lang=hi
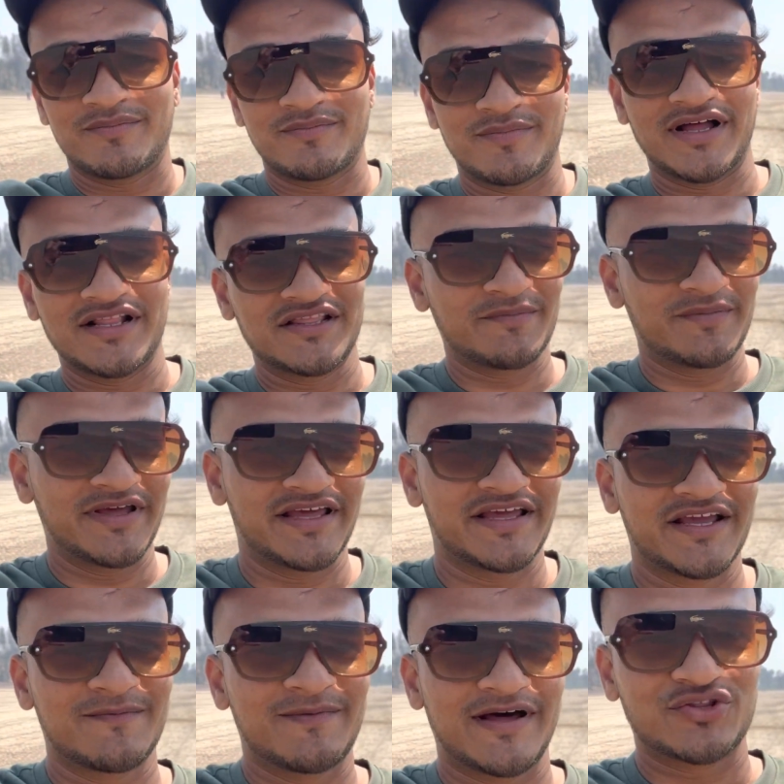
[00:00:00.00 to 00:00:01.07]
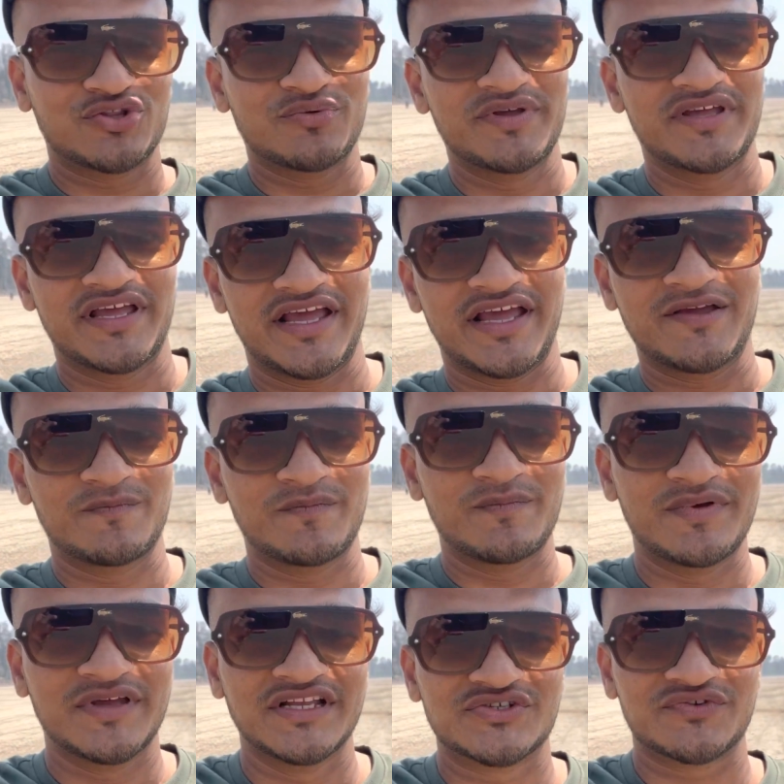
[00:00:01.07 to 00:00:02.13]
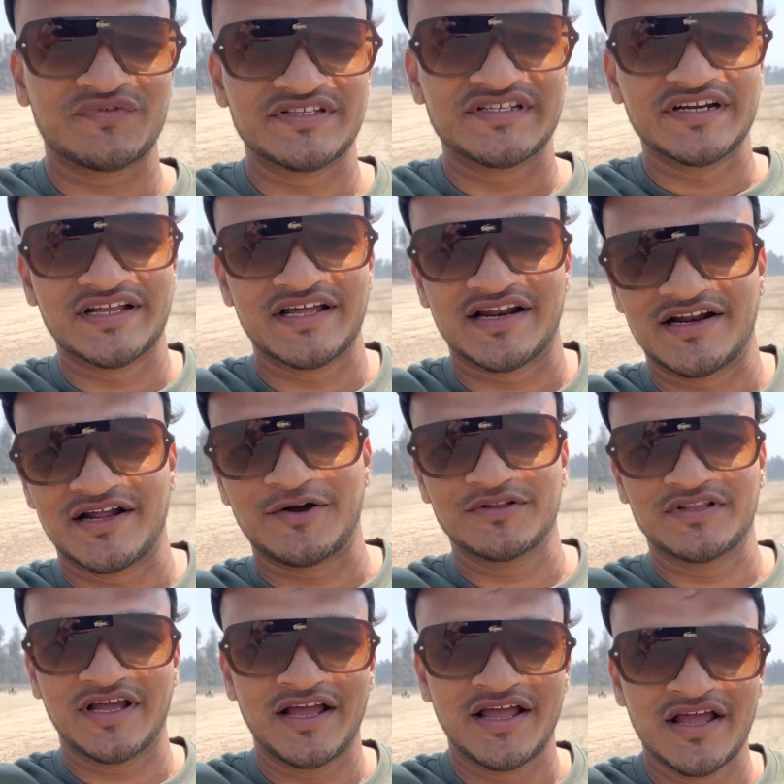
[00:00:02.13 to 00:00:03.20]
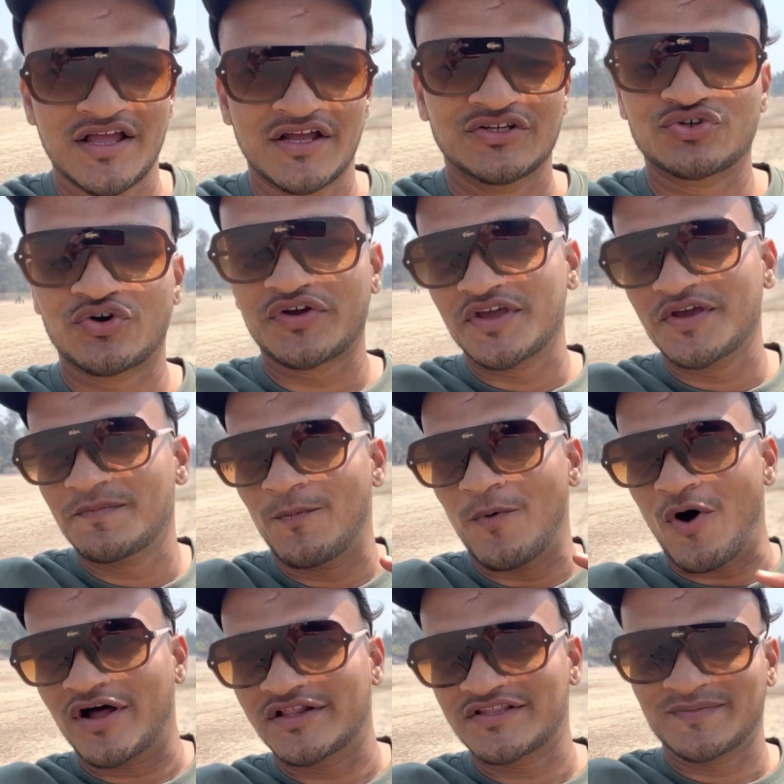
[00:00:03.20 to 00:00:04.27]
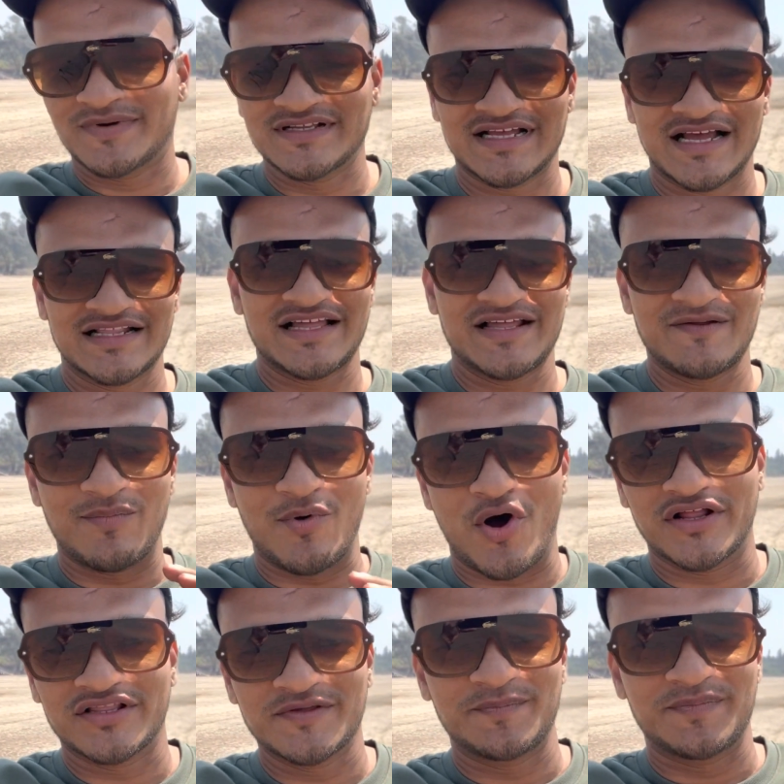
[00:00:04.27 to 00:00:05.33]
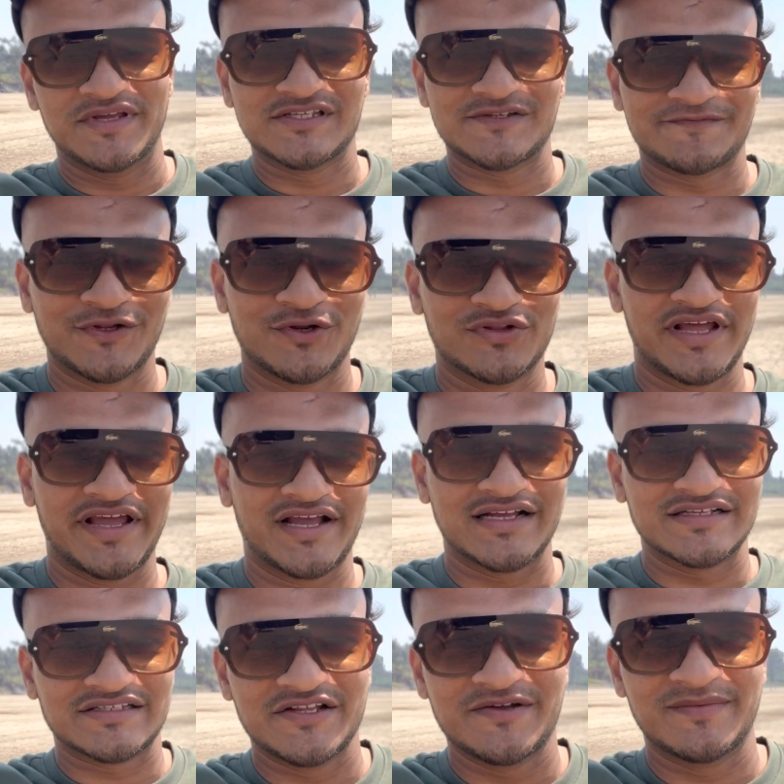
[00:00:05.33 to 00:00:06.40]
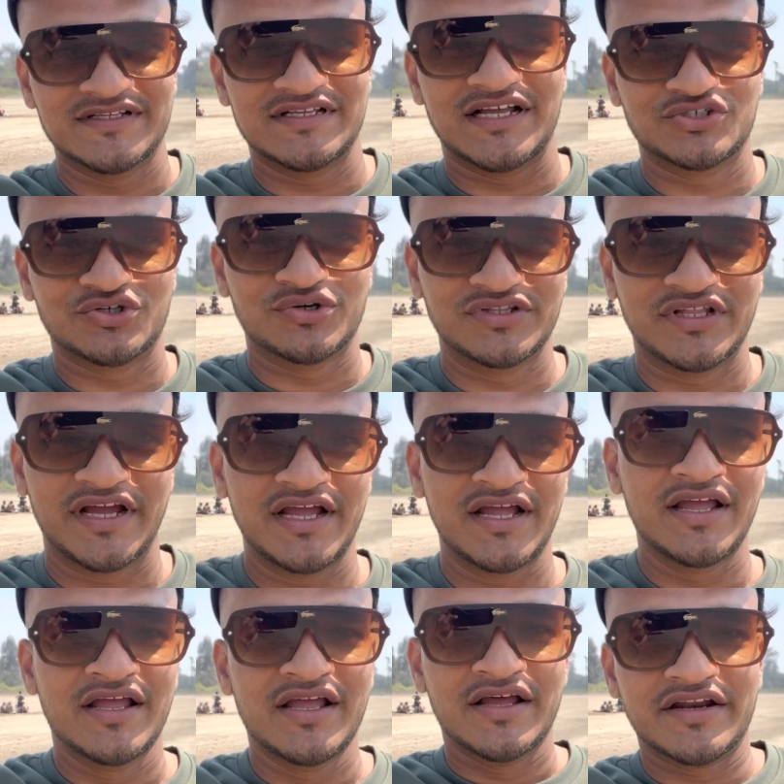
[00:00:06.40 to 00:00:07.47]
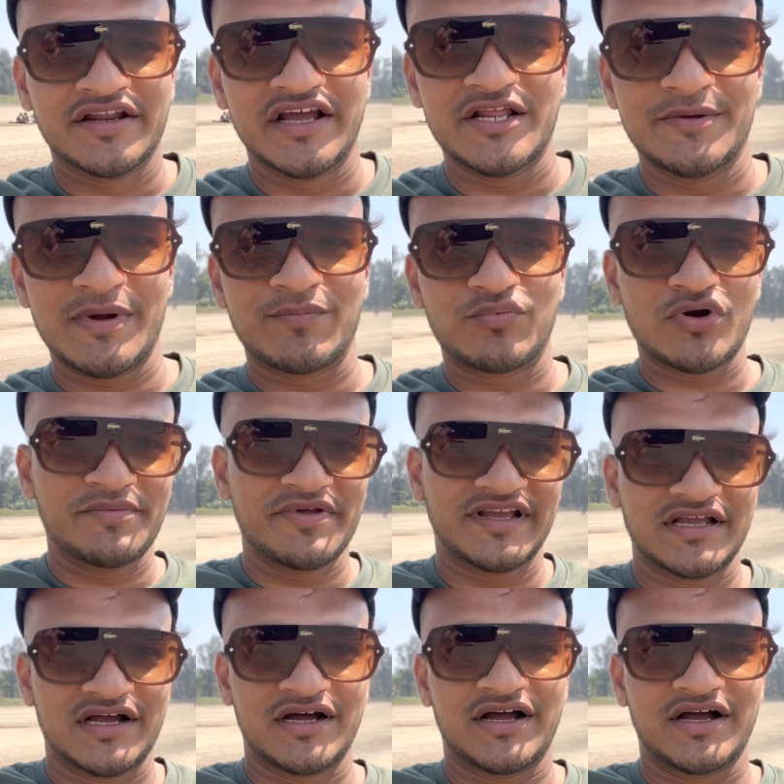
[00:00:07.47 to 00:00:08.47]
मंथ में एक बार तो भी एक बीच विजिट करना होता है जो कि बहुत ही मज़ा आता है ना बहुत ही पीस फील होता है एक असली मज़ा जो होता है रियली मैं आपको अभी एक,